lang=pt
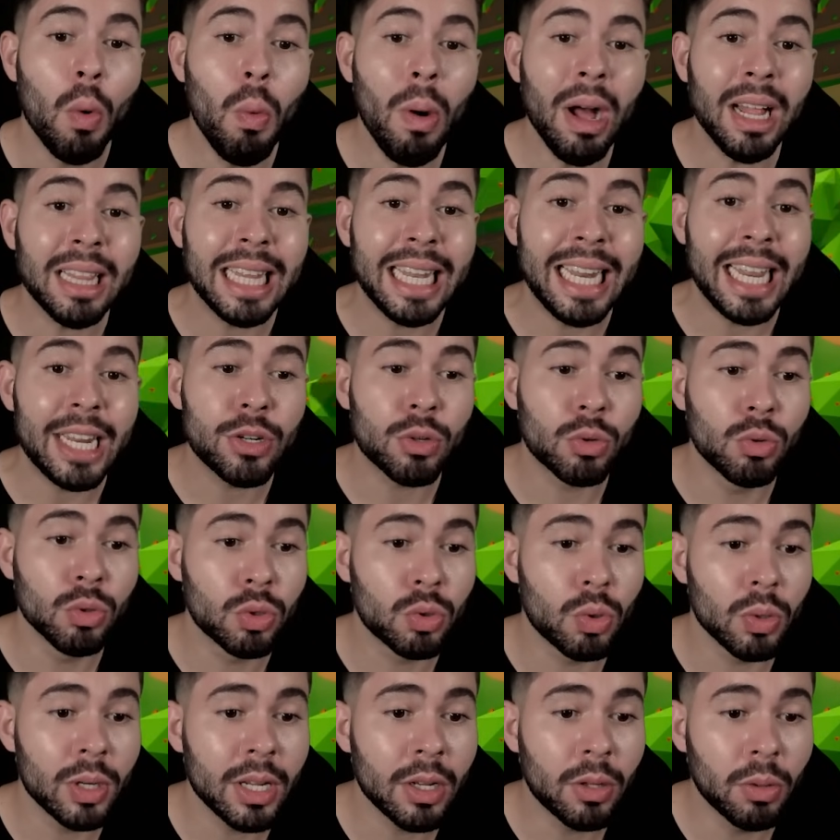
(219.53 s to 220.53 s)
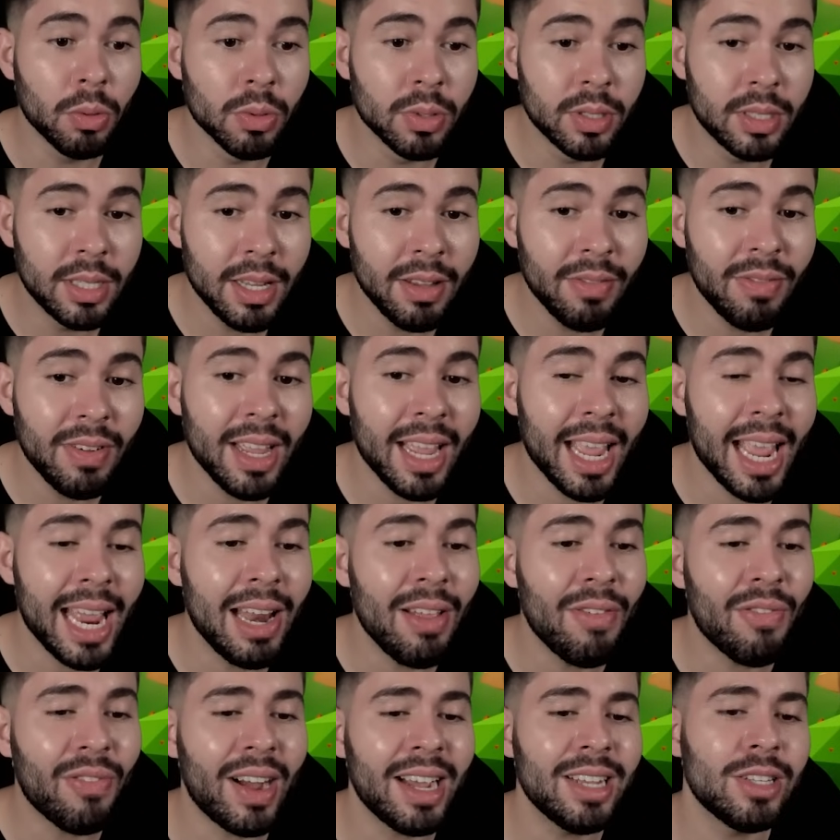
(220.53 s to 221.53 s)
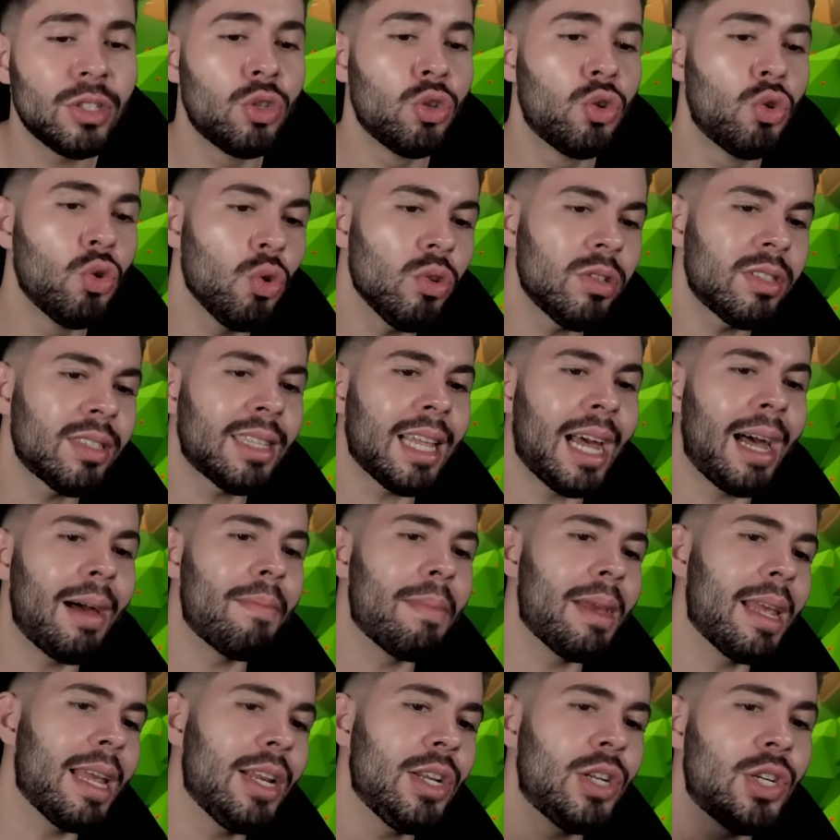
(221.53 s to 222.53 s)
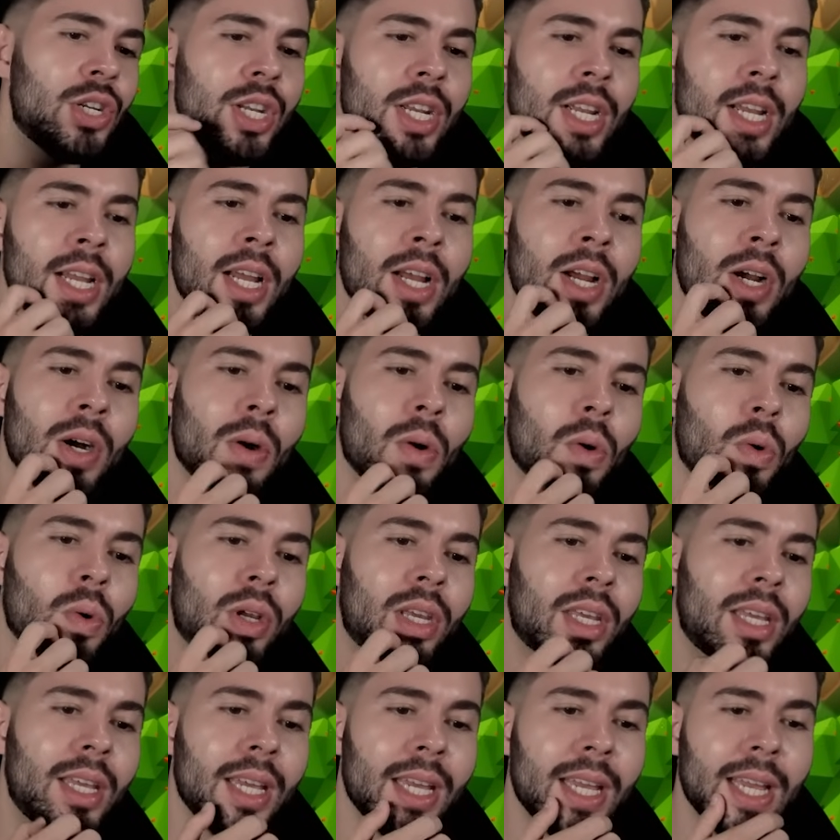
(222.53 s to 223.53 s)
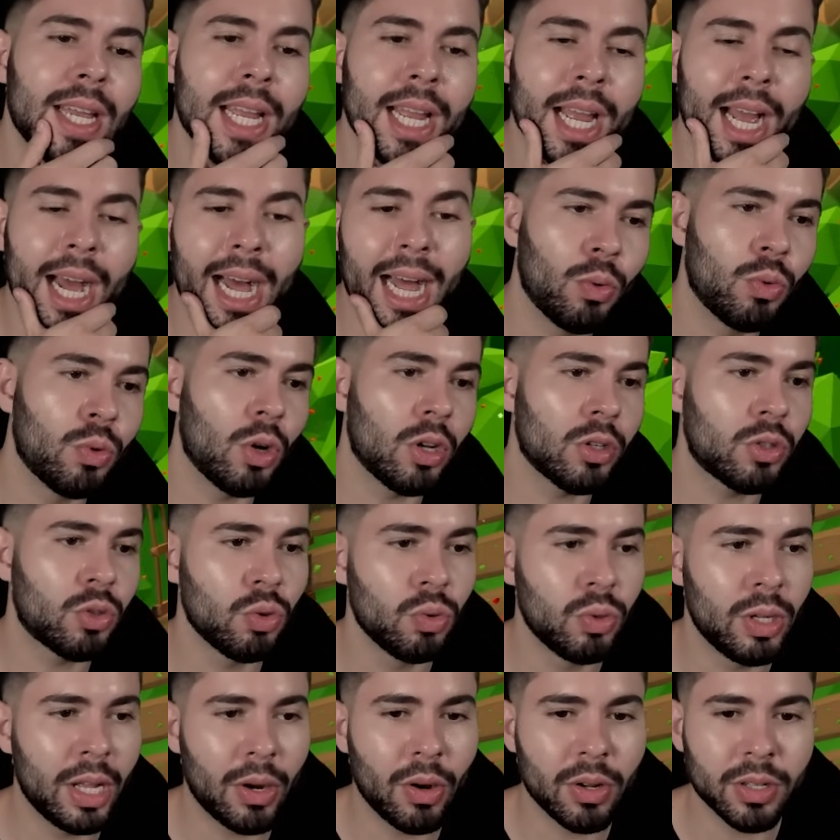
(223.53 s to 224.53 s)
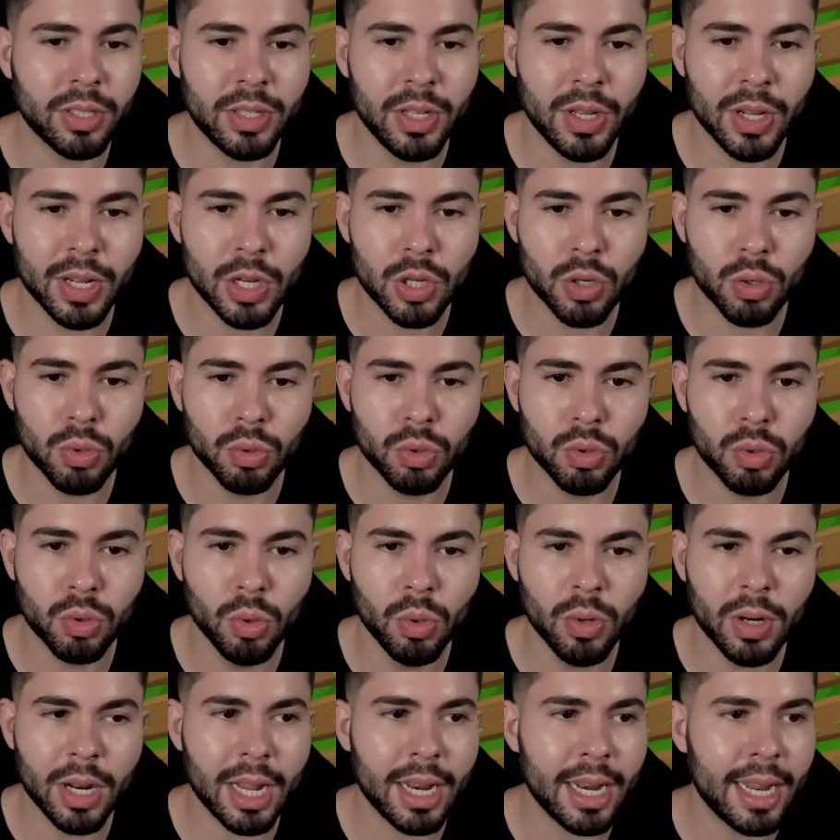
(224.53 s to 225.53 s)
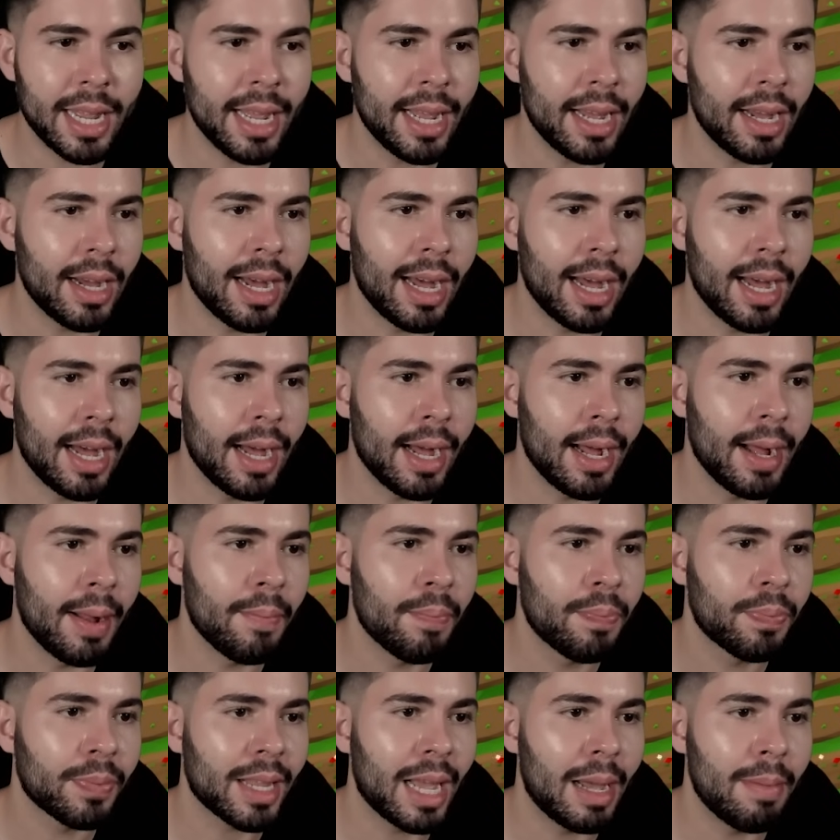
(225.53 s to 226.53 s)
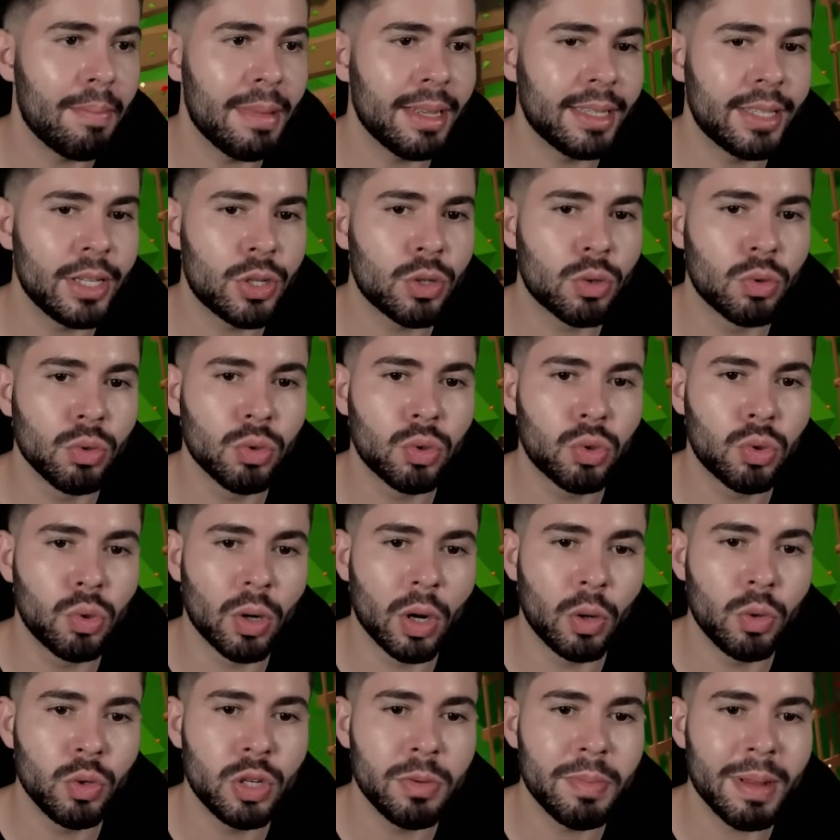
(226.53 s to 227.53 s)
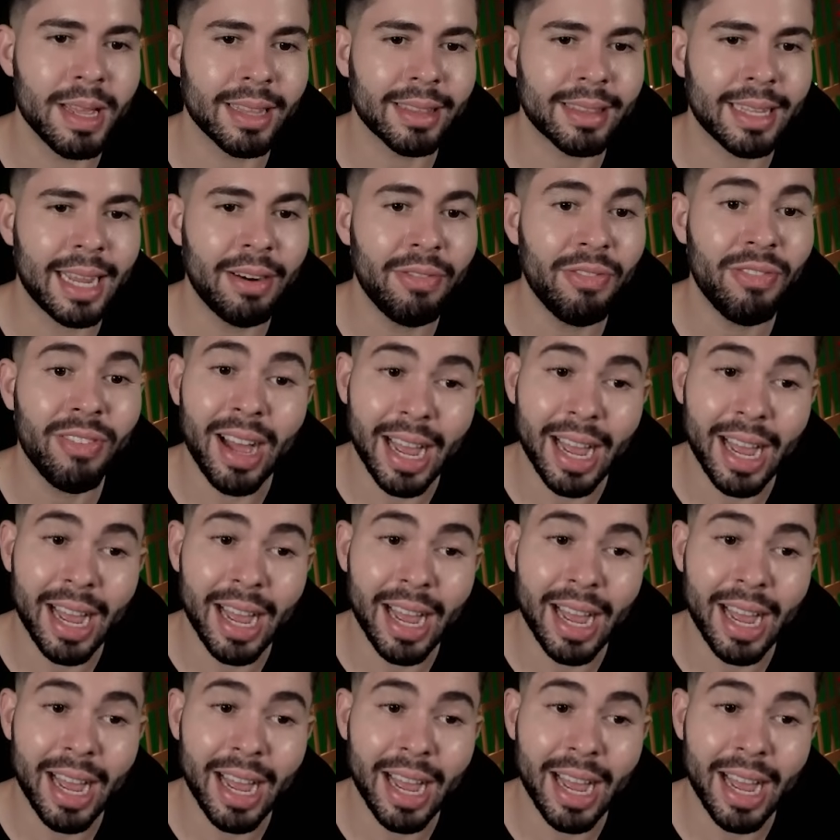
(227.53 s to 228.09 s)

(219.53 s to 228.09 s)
O ateliê de costura, inclusive, ele faz justamente o que o nosso negocinho aqui de costura, né? A, a mesa de costura rudimentar